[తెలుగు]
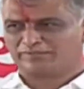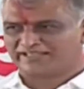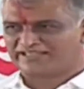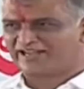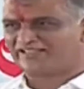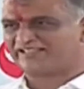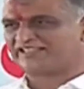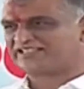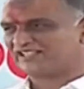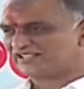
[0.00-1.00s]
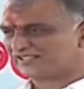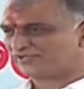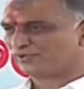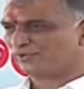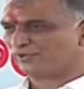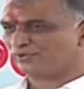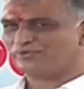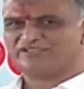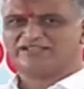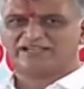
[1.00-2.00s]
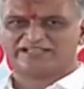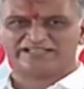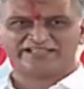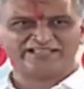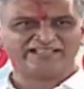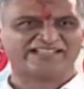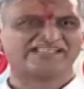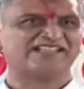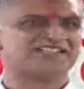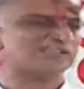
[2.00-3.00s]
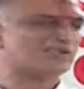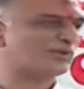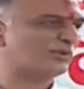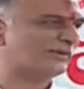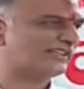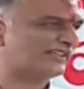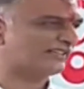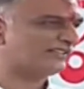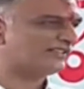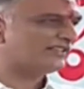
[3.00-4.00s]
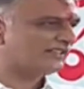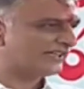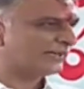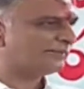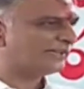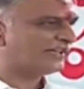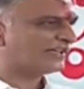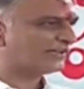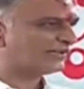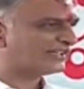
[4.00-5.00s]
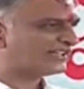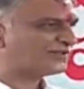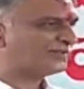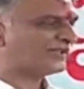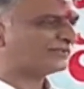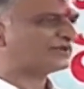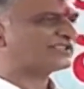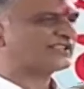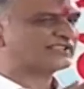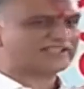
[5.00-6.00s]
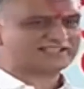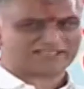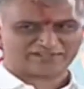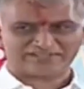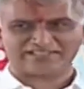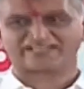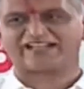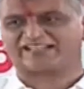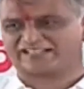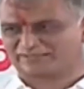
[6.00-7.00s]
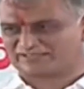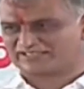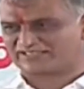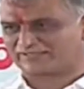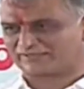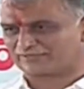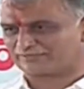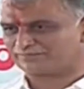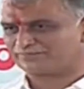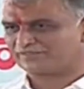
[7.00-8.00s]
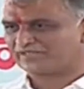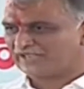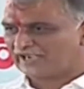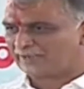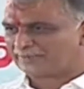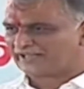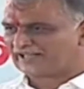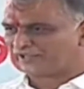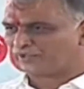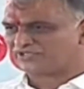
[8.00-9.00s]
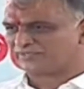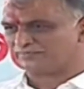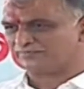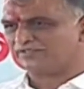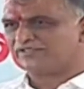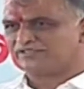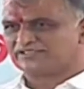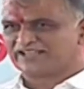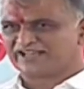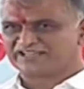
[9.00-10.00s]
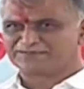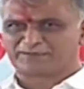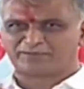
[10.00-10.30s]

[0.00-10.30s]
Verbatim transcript: మైనార్టీ రెసిడెన్షియల్ స్కూళ్ళు అనేక రెసిడెన్షియల్ స్కూళ్ళు పెట్టి ఇవాళ పిల్లలను ఇంగ్లీష్ మీడియంలో చక్కగా చదివించే కార్యక్రమం చేస్తా ఉన్నాం ఆ పిల్లల కోసం టిఆర్ఎస్